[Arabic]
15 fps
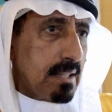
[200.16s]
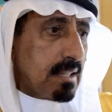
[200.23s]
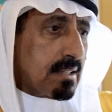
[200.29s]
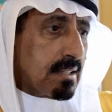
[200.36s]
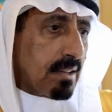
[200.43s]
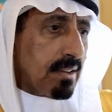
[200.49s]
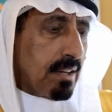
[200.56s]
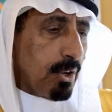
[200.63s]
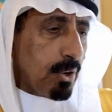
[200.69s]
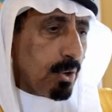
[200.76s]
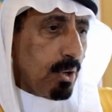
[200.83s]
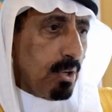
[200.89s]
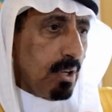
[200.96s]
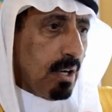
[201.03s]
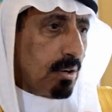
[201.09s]
تتضح
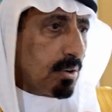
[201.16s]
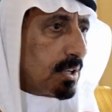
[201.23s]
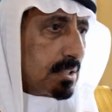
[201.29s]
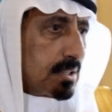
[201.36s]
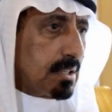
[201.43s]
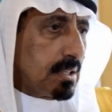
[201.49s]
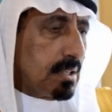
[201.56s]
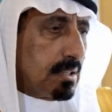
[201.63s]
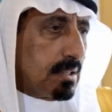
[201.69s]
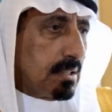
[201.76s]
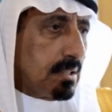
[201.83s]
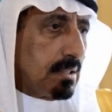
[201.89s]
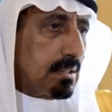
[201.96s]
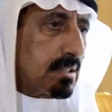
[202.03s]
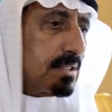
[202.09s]
الرؤية وقد
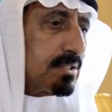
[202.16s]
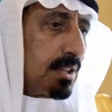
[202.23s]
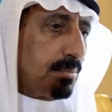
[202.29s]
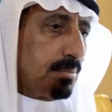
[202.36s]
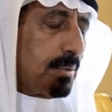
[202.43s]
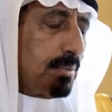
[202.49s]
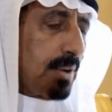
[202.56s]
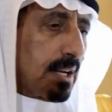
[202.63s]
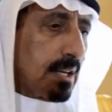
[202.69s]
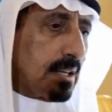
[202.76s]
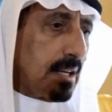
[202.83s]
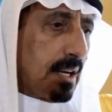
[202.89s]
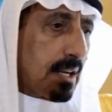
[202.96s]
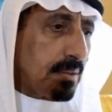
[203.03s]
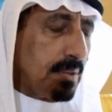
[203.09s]
آه، تصل المبالغ
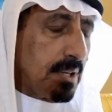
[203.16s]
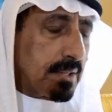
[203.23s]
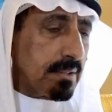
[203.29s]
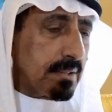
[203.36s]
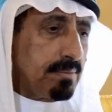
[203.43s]
إلى أكبر